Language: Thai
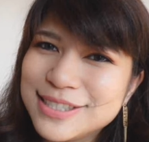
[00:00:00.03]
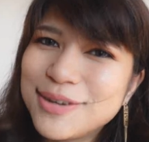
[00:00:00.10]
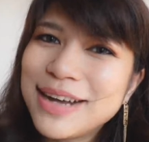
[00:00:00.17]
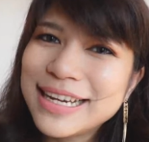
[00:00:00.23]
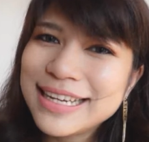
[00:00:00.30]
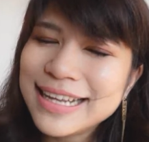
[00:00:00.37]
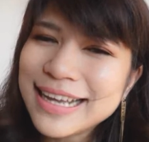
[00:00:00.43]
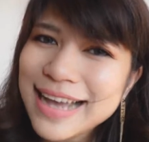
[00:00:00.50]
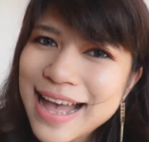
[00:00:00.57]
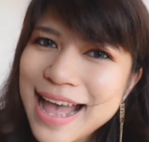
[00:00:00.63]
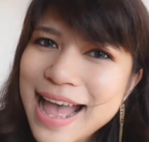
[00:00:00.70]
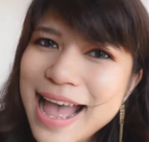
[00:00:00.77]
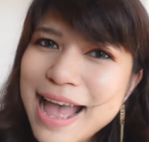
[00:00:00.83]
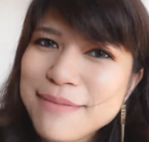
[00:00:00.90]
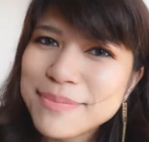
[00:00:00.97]
สวัสดี
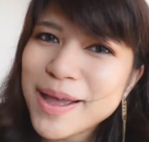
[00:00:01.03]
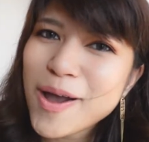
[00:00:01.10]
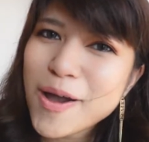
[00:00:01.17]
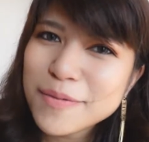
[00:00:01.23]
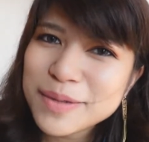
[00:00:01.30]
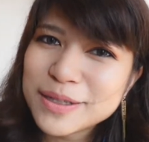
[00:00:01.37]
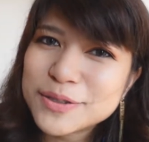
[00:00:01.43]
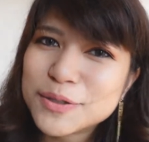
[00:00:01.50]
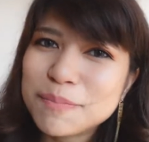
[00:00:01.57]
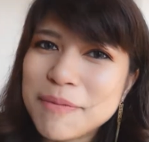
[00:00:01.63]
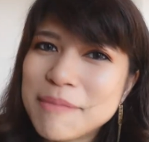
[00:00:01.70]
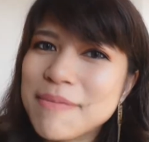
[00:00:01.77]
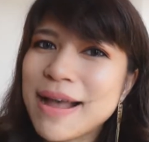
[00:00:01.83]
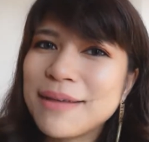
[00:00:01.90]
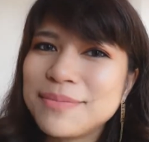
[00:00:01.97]
ค่ะ แม่ออยบิวซุป
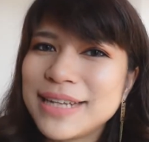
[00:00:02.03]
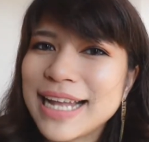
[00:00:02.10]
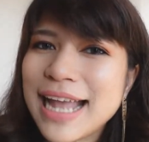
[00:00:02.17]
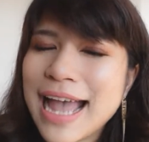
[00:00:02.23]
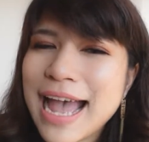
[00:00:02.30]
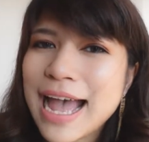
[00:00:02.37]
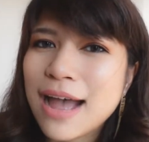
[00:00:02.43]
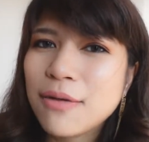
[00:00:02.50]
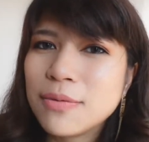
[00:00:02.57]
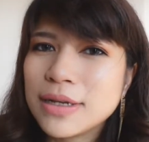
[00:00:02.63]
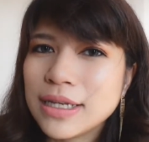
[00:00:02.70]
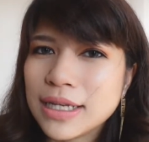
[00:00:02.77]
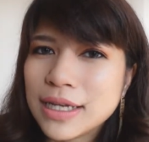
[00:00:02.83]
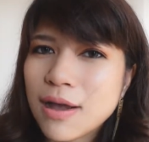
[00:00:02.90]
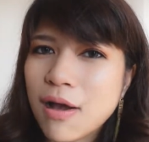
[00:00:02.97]
เปอร์มัมนะคะ
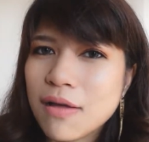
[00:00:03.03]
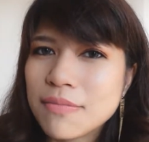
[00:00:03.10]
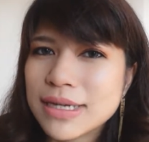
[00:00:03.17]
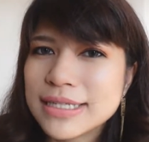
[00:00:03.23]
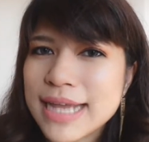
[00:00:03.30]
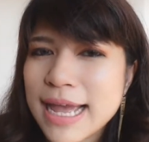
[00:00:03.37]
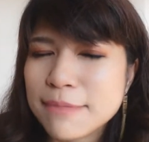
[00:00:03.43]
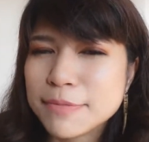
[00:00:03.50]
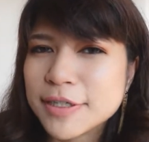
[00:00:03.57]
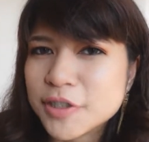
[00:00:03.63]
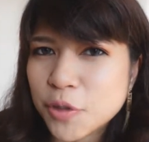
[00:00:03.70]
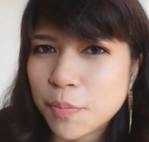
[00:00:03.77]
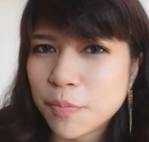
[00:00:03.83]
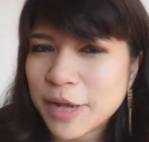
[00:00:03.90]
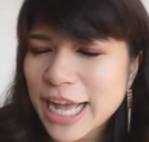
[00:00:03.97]
วันนี้ออยมาแชร์ประ
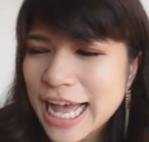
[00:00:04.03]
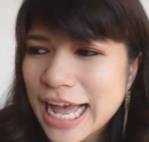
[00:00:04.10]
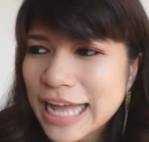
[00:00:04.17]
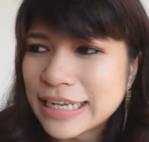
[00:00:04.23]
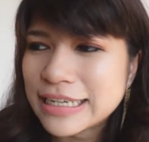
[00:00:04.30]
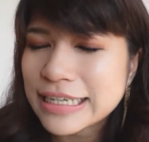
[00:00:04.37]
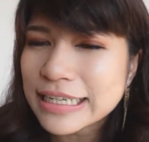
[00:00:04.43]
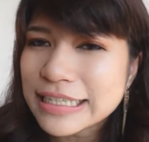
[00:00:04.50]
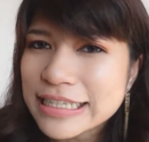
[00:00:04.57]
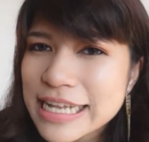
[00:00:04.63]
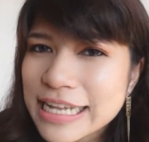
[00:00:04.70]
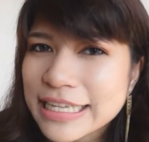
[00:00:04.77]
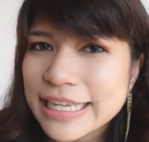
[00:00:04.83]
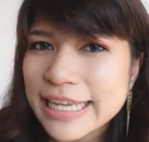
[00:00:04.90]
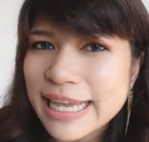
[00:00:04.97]
สบการณ์เรื่อง